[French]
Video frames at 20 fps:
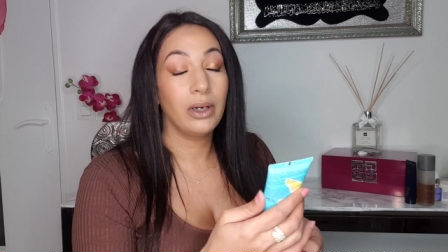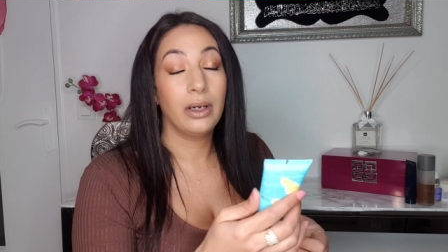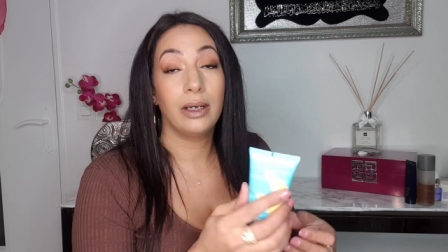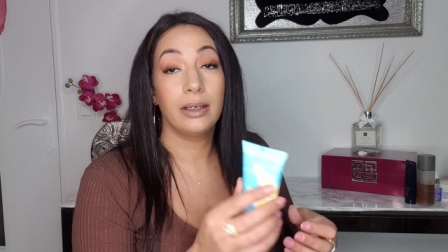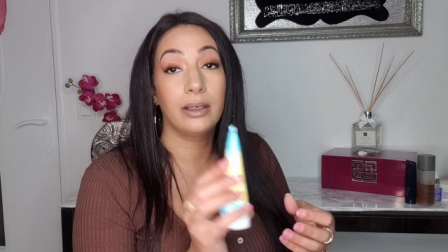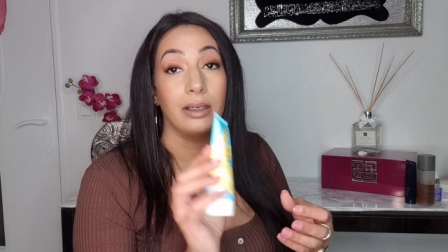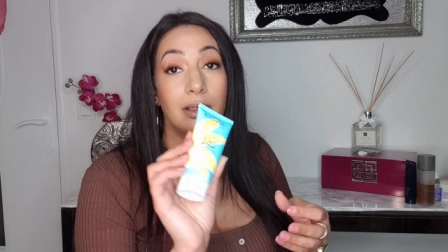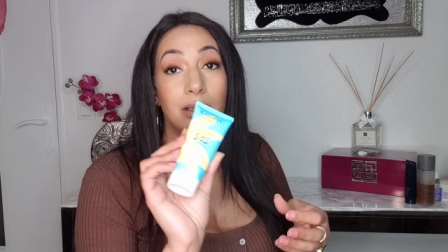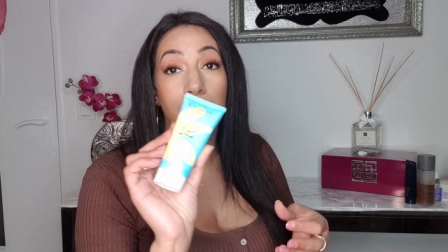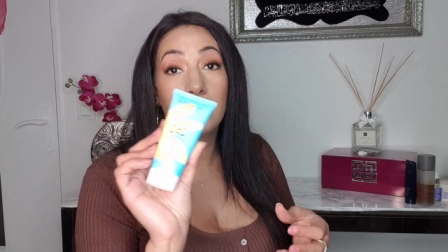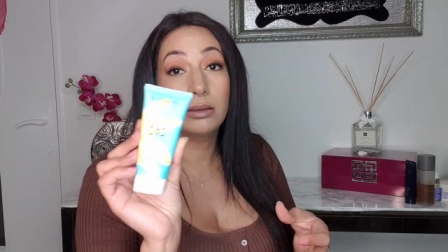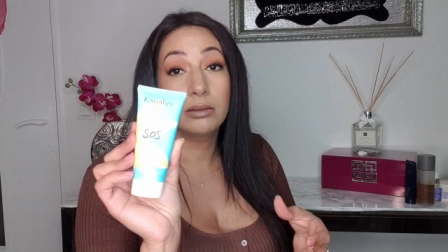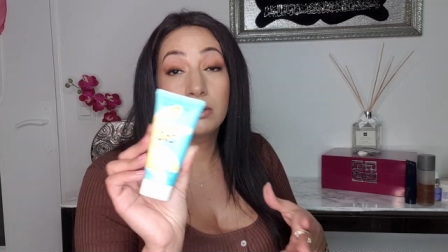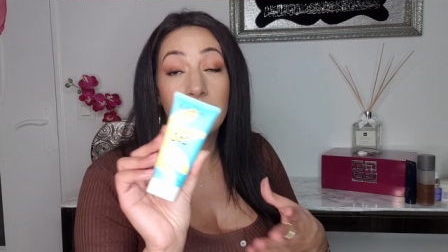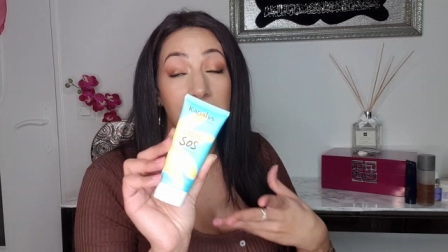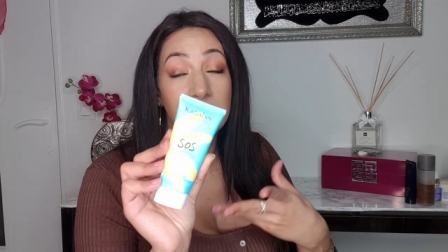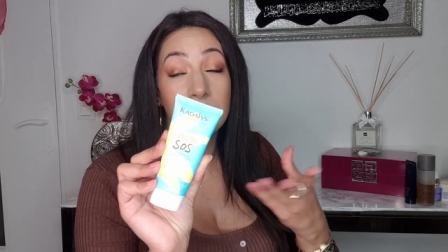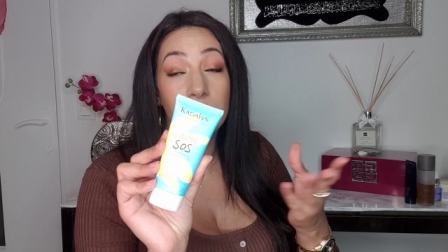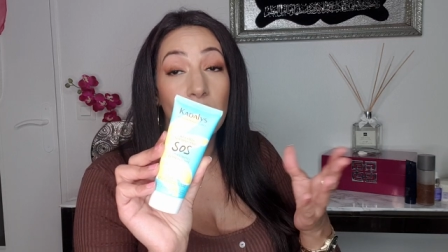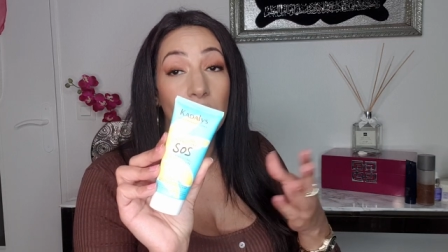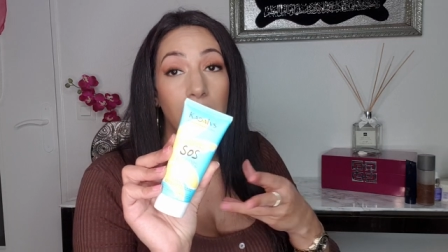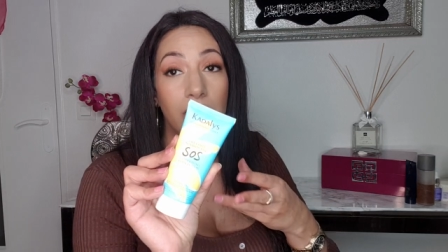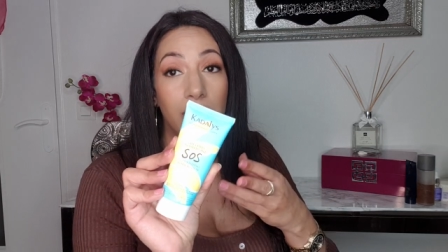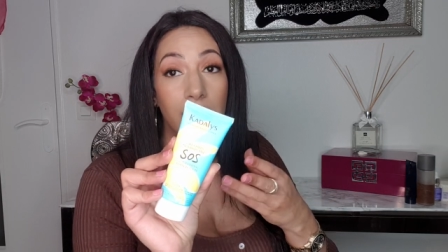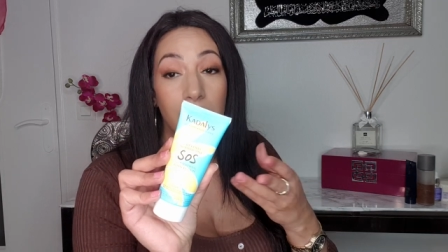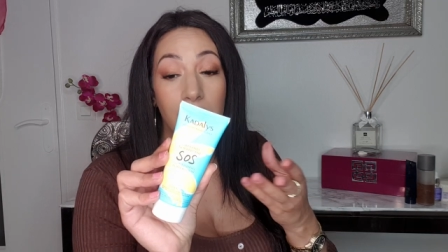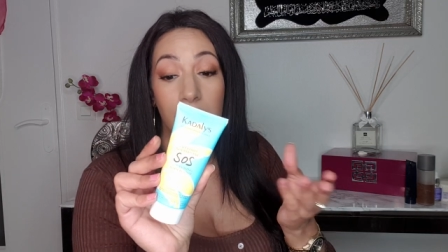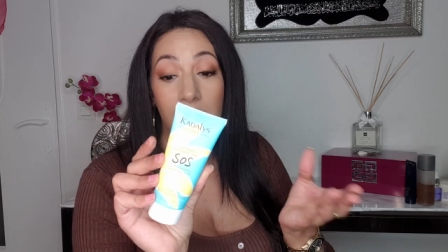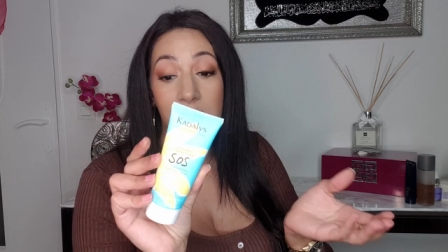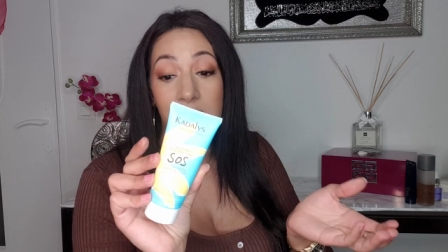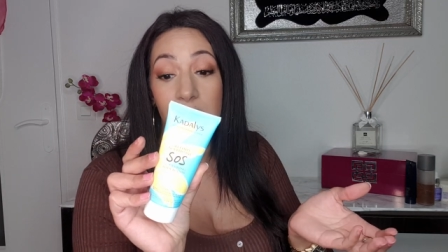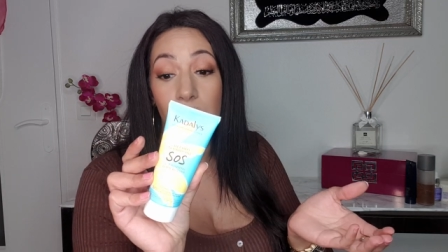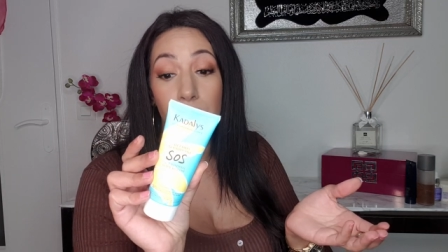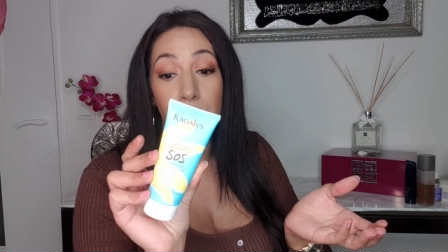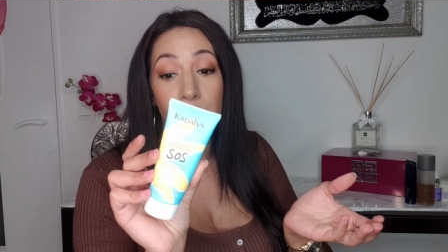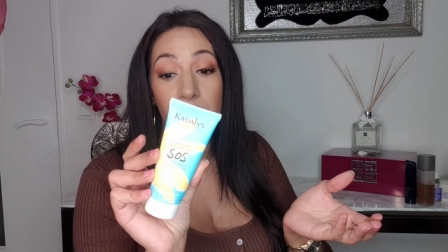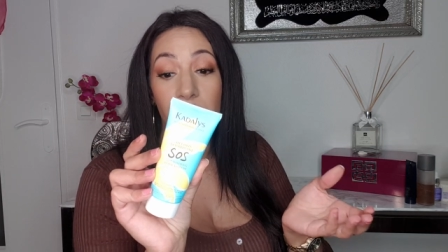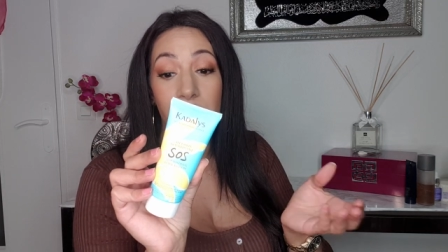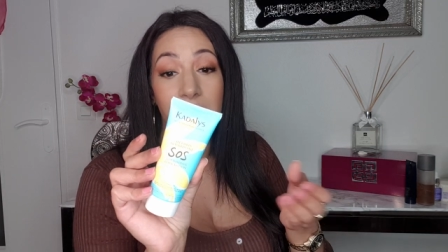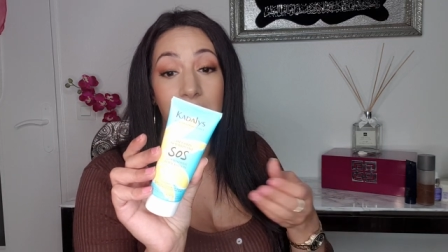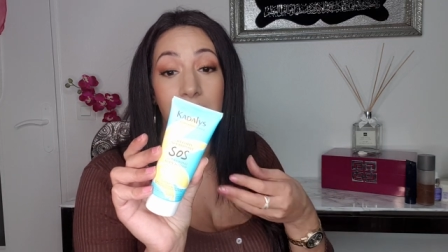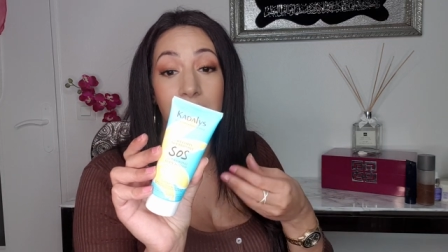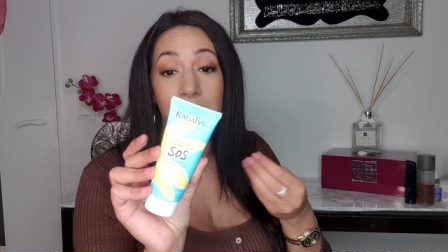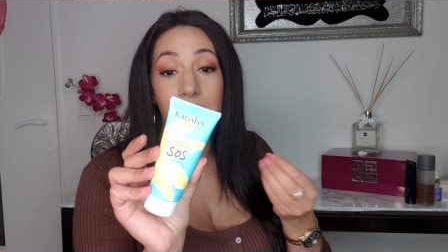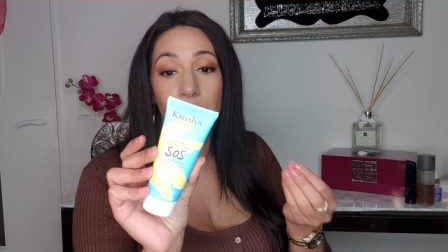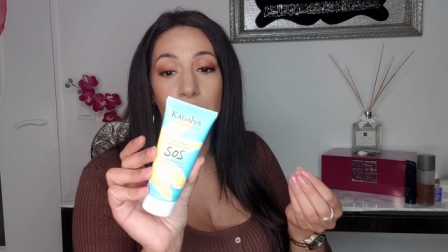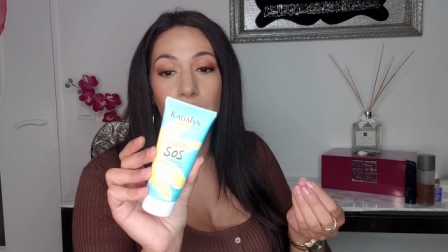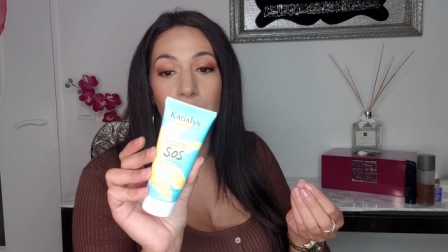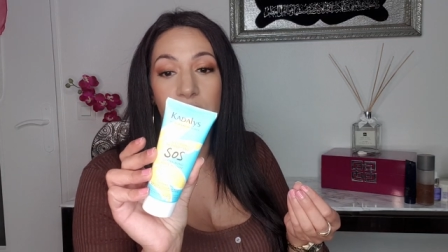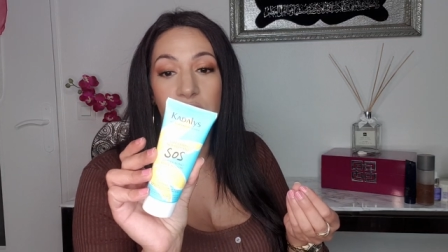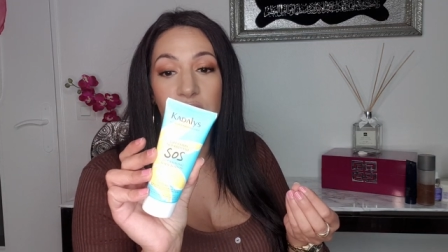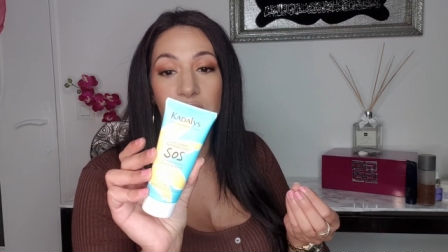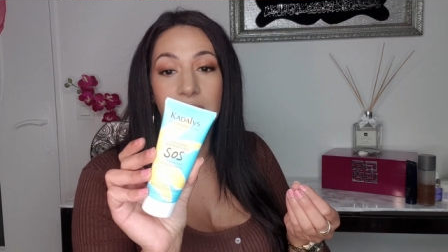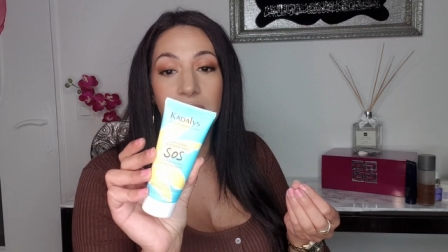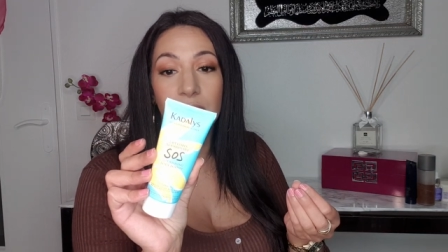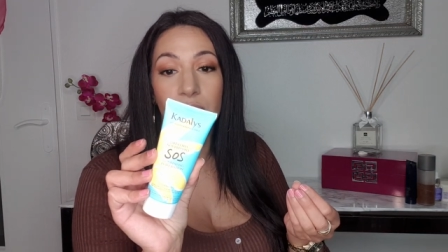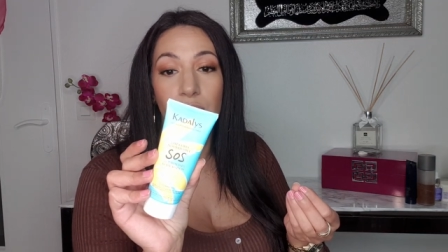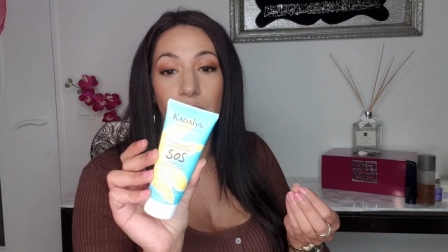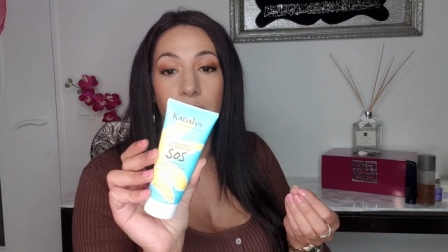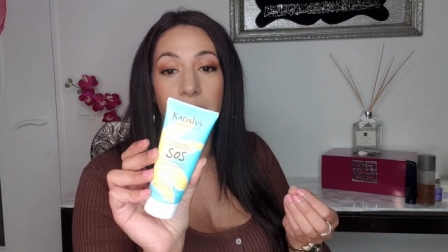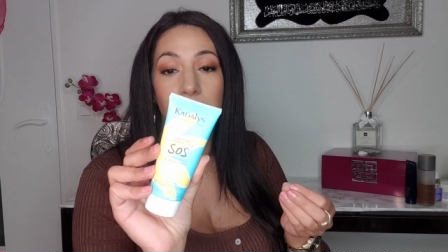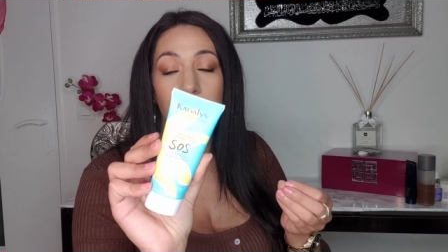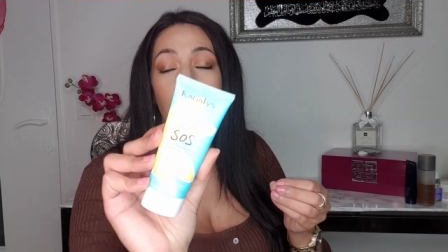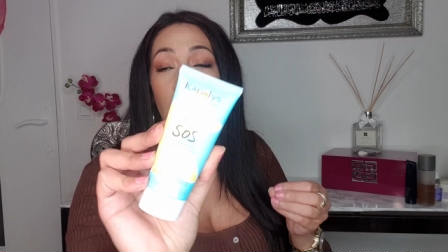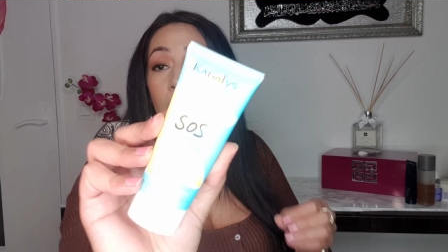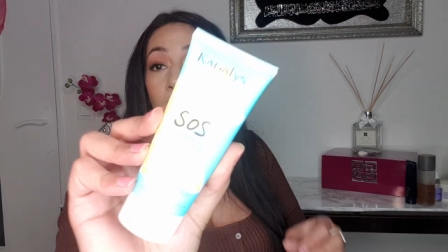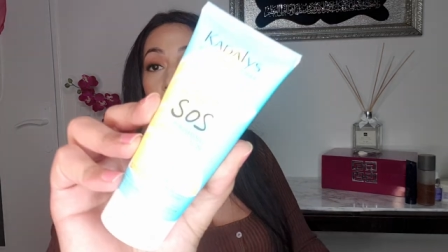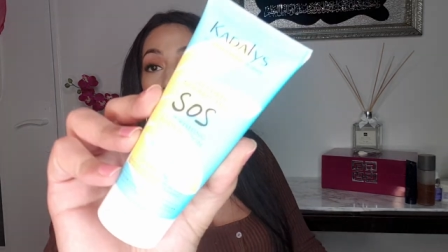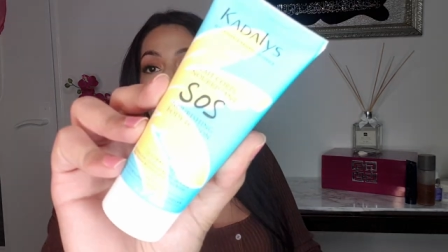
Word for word: à quasiment à 100% d'ingrédients d'origine naturelle.